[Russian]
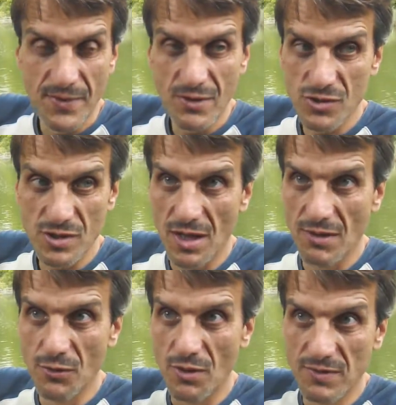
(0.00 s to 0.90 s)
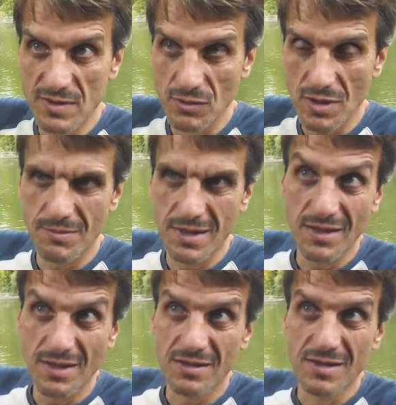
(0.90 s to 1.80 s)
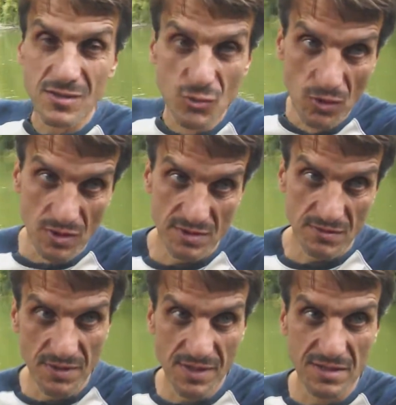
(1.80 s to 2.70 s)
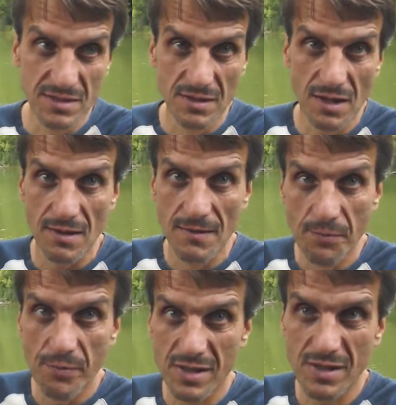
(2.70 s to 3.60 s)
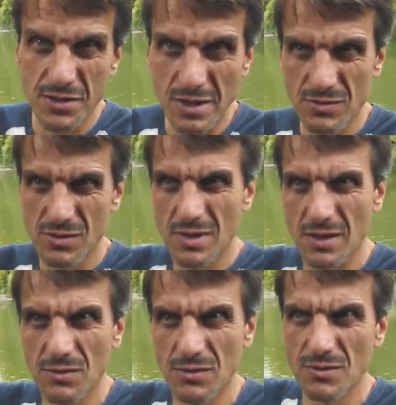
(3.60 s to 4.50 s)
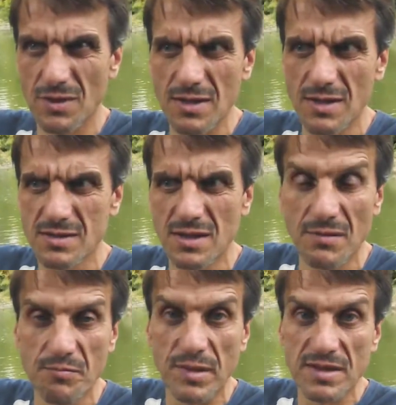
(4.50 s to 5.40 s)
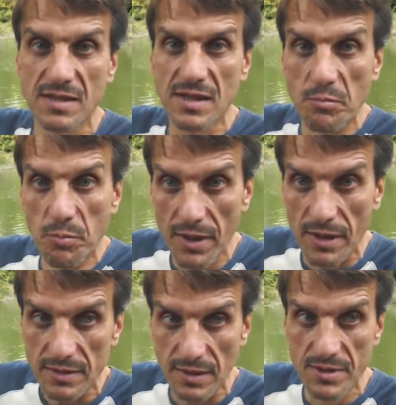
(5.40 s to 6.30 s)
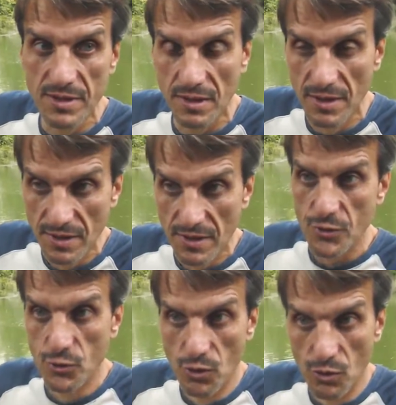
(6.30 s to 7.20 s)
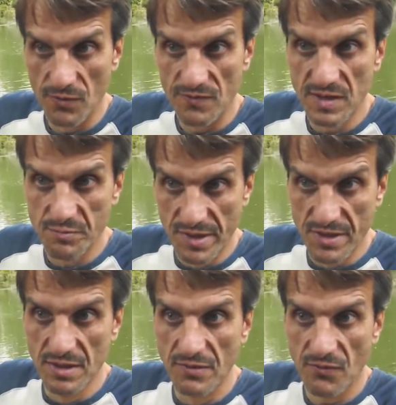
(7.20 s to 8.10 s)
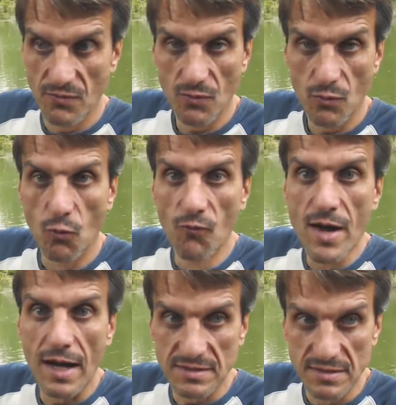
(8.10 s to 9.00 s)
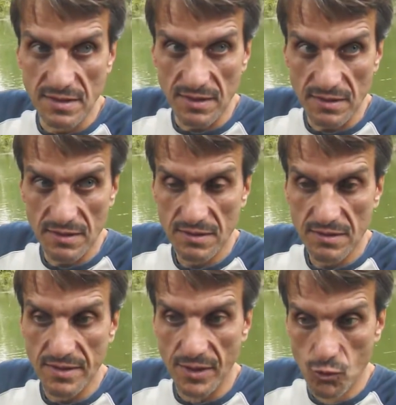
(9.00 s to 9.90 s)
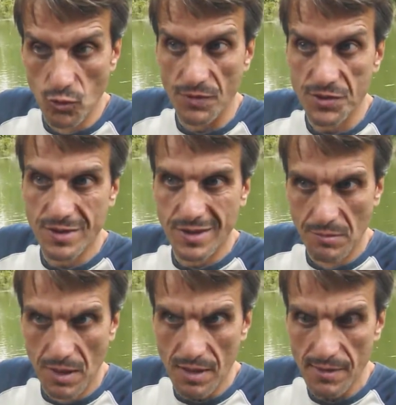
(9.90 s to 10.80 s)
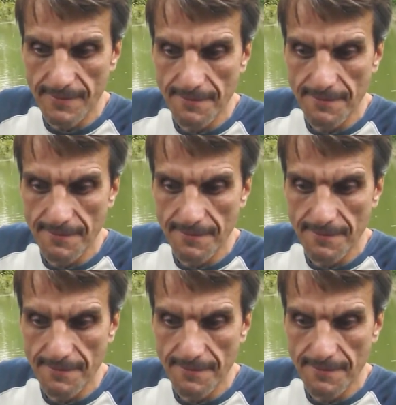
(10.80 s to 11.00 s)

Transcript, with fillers: я уже не говорю о высоких материях, достоинства. Ездил на подкачановскую колонию, а нет, скорее под ЦКБ, там где Юлю заперти увязнание Янукович тримал